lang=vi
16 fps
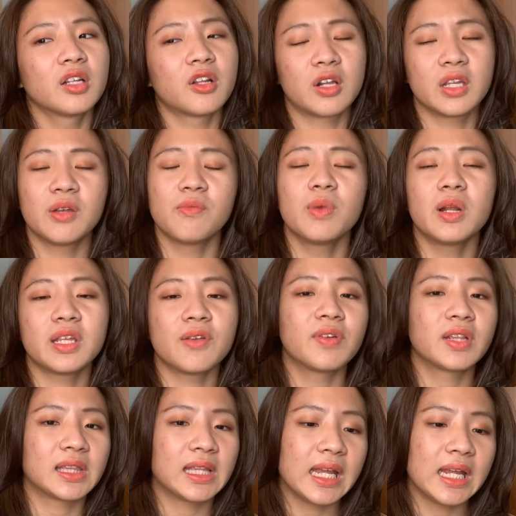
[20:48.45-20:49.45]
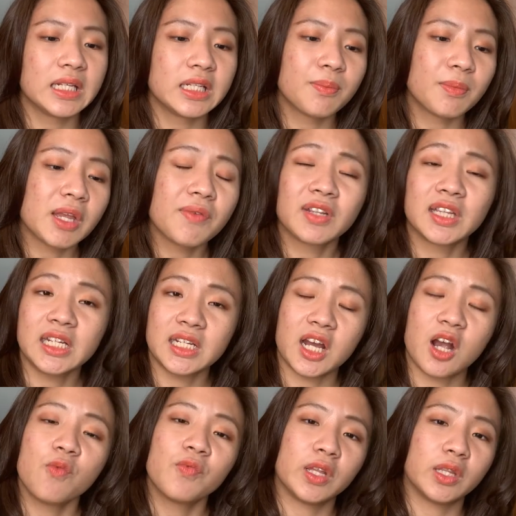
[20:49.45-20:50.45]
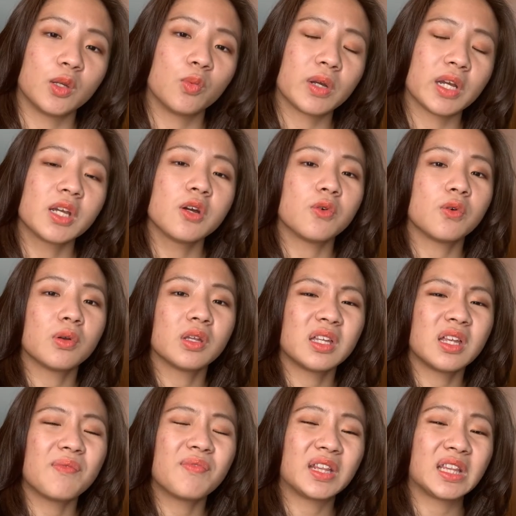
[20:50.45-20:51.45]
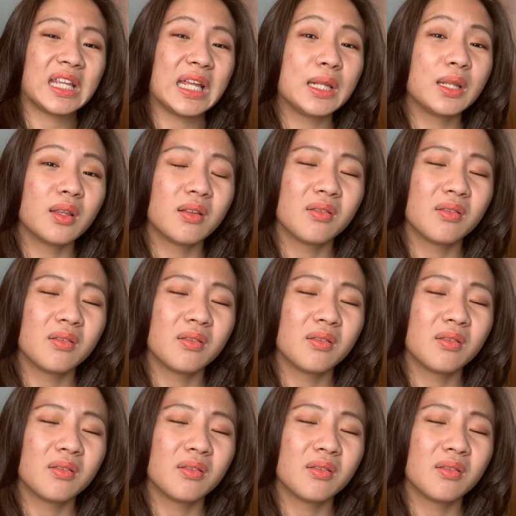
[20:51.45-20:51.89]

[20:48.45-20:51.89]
đó là những là nhân vật tin nhưng mà nhân vật tin này không phải giống cái kiểu nhân vật tin